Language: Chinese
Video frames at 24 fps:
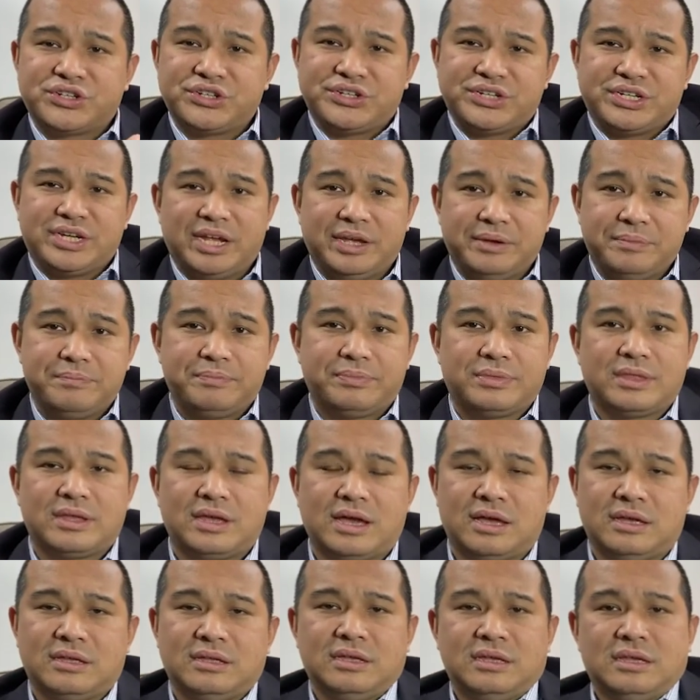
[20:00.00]
是谁
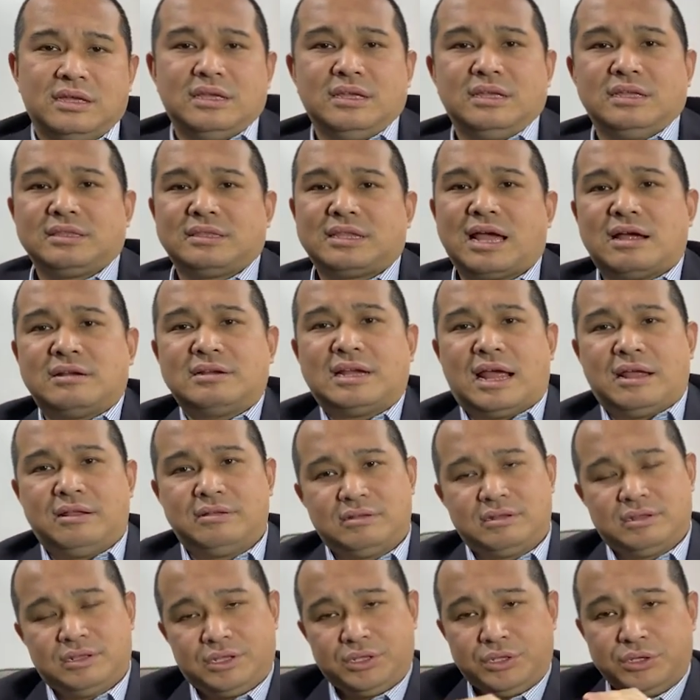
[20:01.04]
啊？当然，
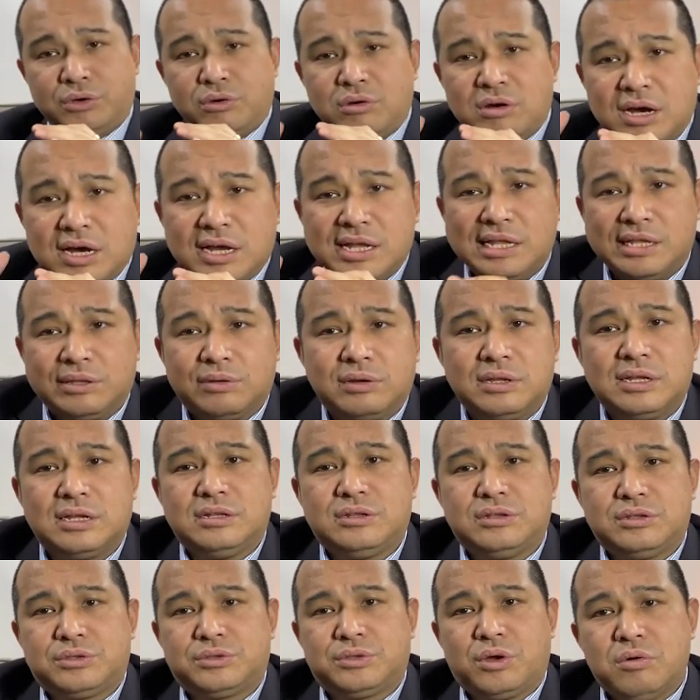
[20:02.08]
有很多的
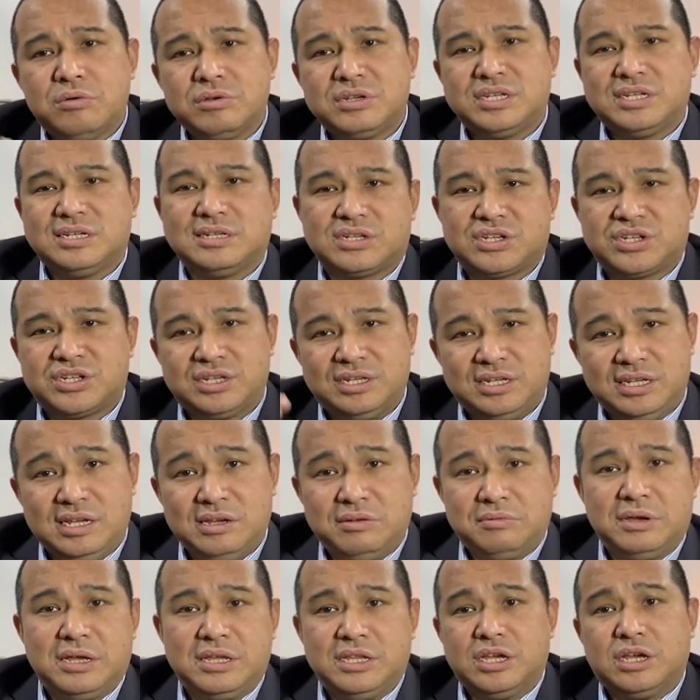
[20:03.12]
东西是
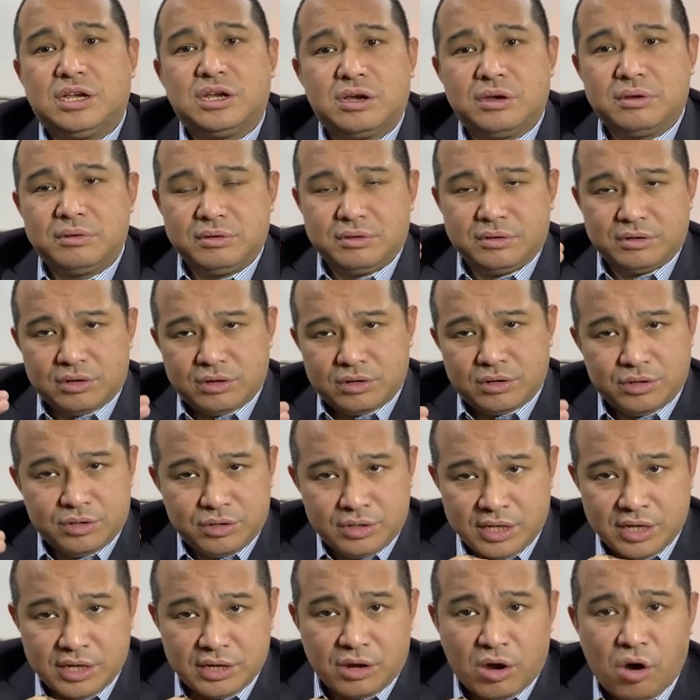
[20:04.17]
因为你，
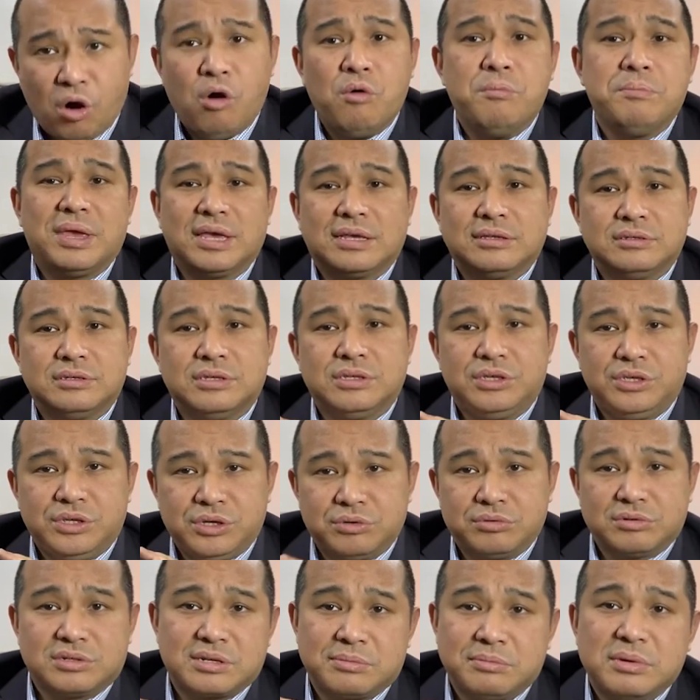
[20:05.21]
你后面
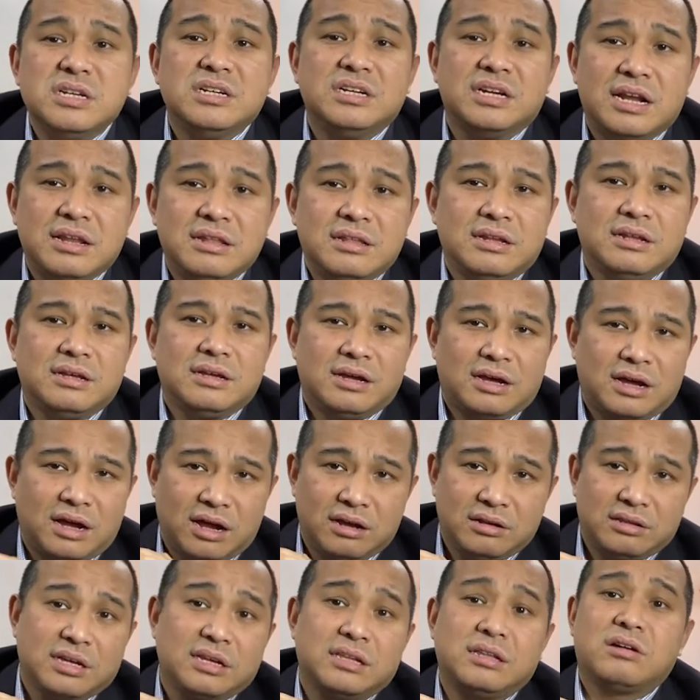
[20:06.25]
有什么人
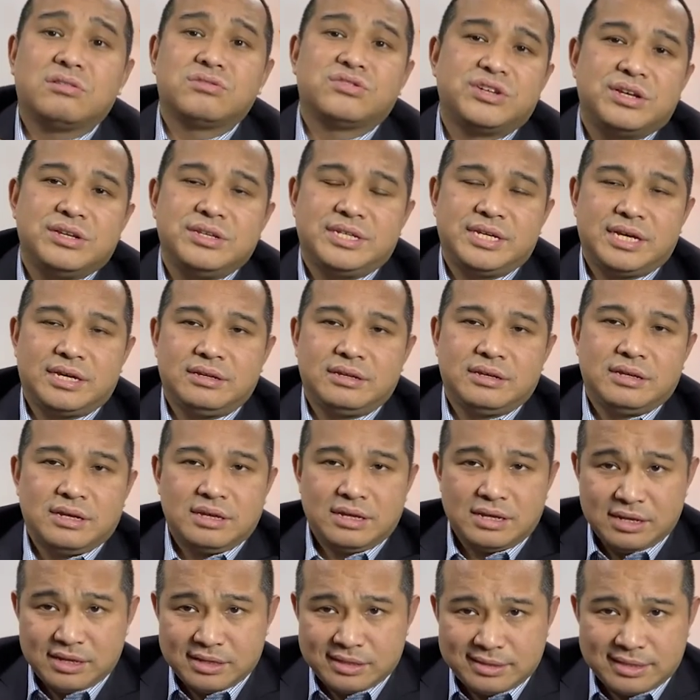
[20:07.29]
而得到神钱。
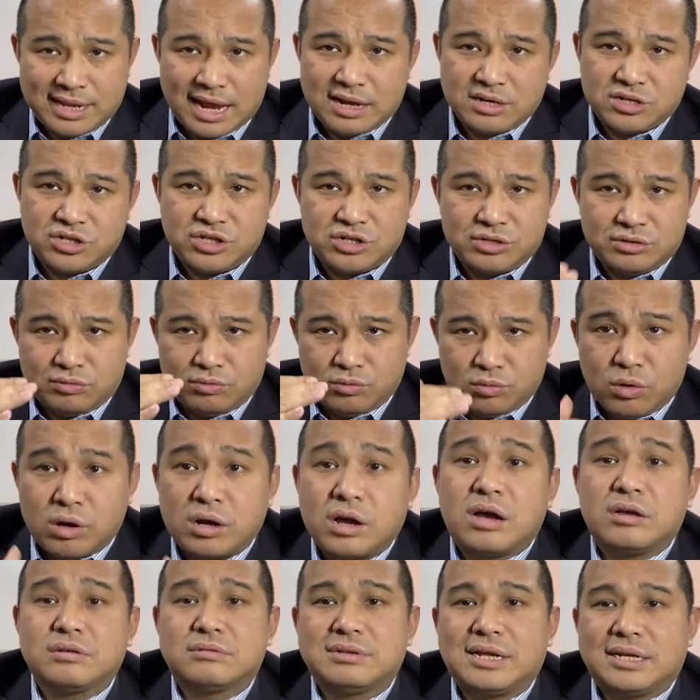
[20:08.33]
但是我
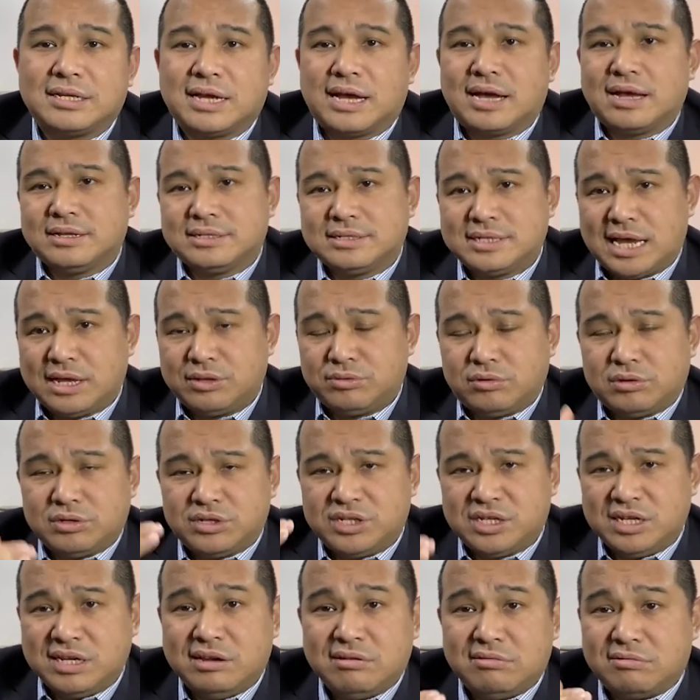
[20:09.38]
告诉大家，在做
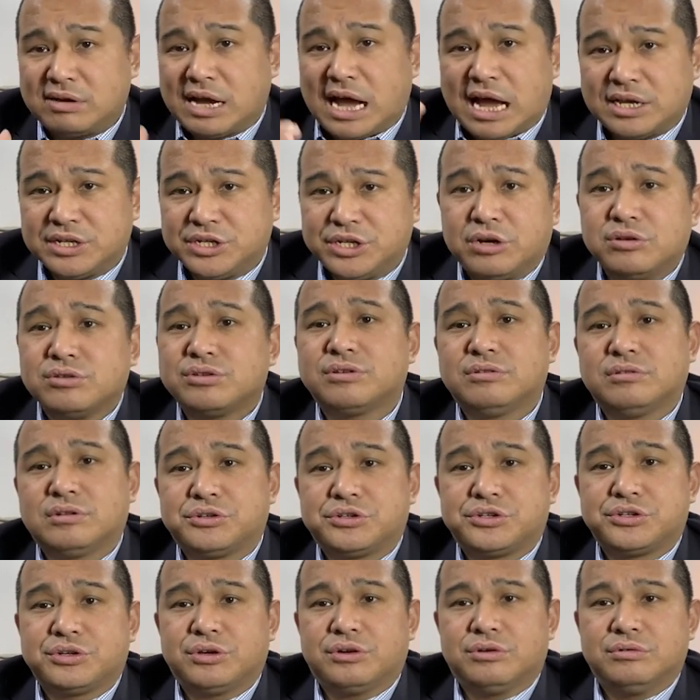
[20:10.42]
信用卡销售的
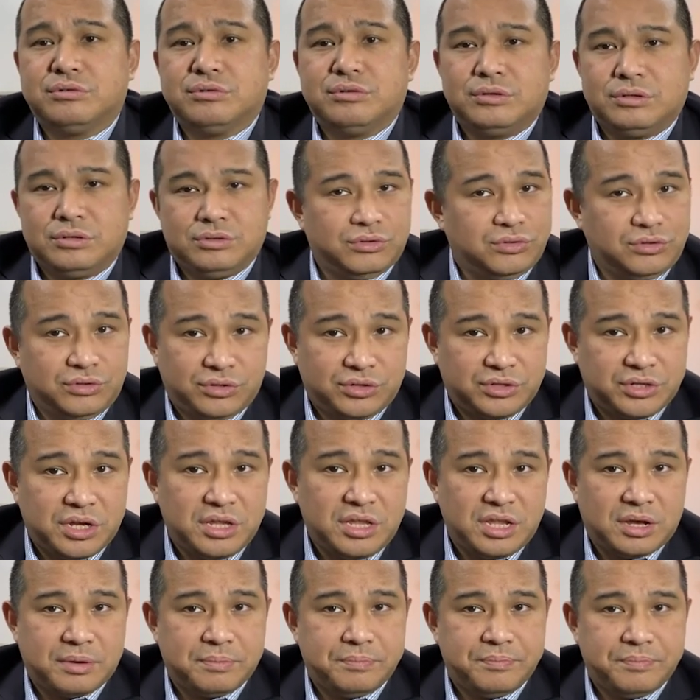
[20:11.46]
时候，
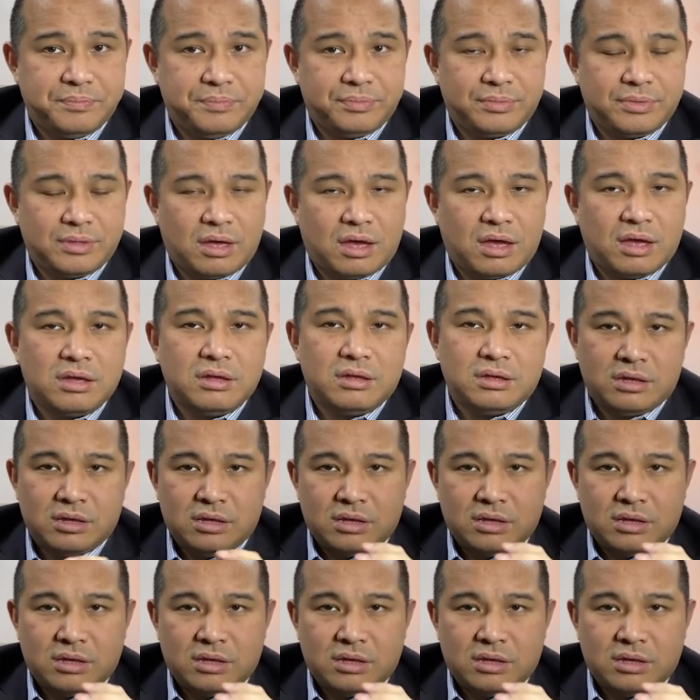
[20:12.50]
真的啊，